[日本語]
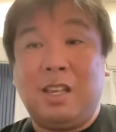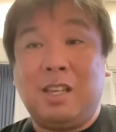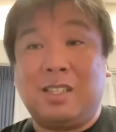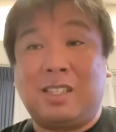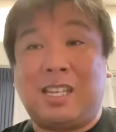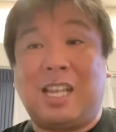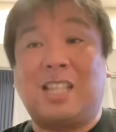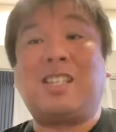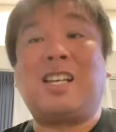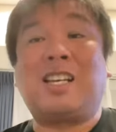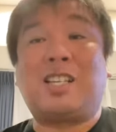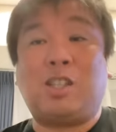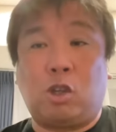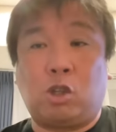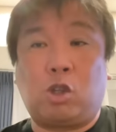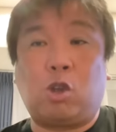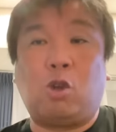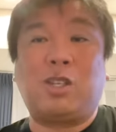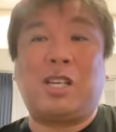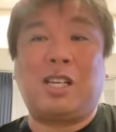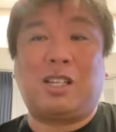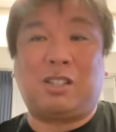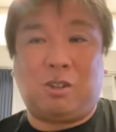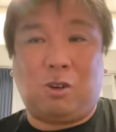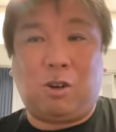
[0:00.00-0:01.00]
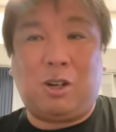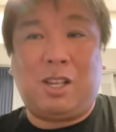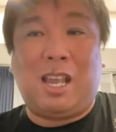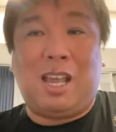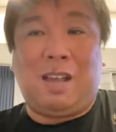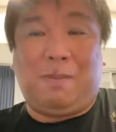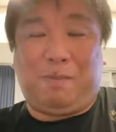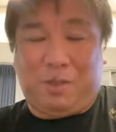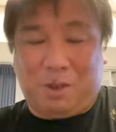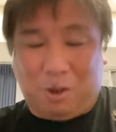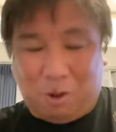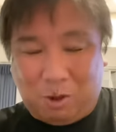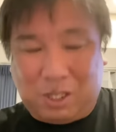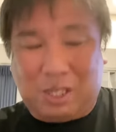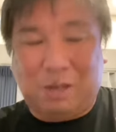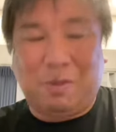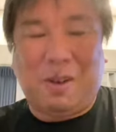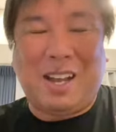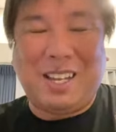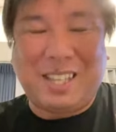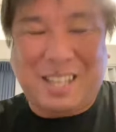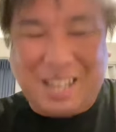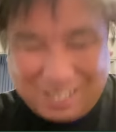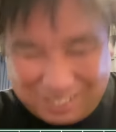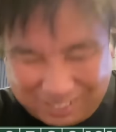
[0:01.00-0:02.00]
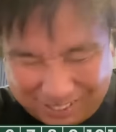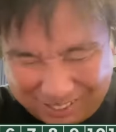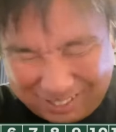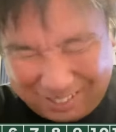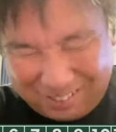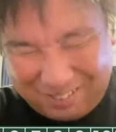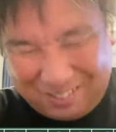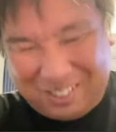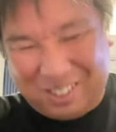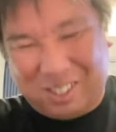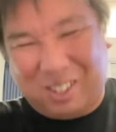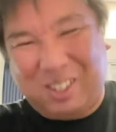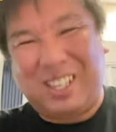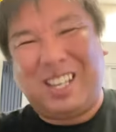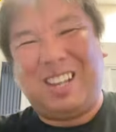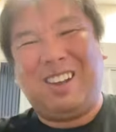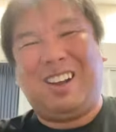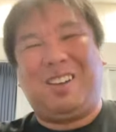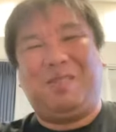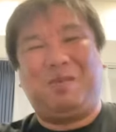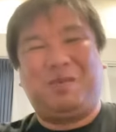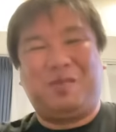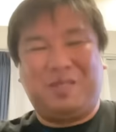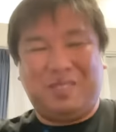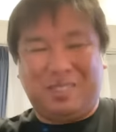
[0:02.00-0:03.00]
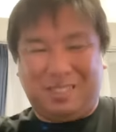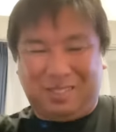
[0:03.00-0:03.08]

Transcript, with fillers: サザキの総チェックこれでおしまいです。それでは。